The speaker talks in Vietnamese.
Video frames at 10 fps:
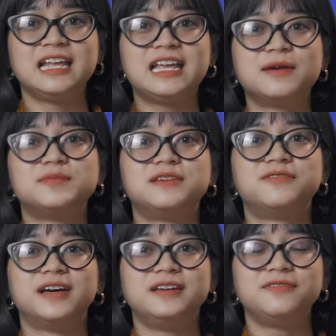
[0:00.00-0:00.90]
tiết kiệm
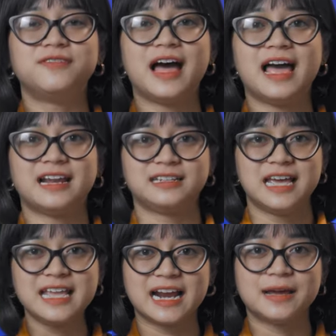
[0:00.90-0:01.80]
chi phí và
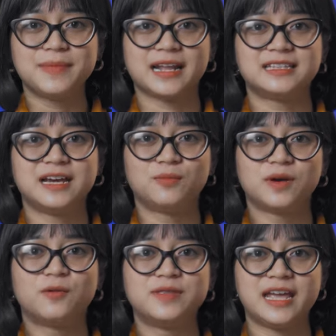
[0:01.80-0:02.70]
dễ dàng lắp đặt
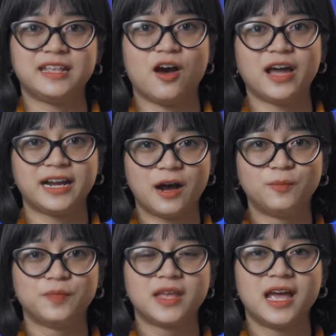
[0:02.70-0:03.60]
trong không gian nhỏ hay
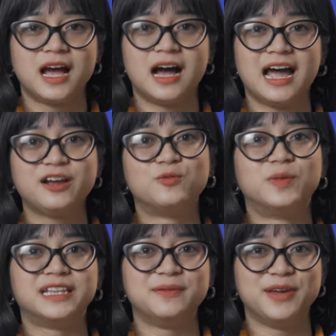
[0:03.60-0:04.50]
không à, hãy
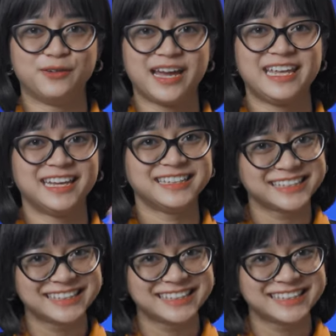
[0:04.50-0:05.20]
cùng mình tìm hiểu ngay nhé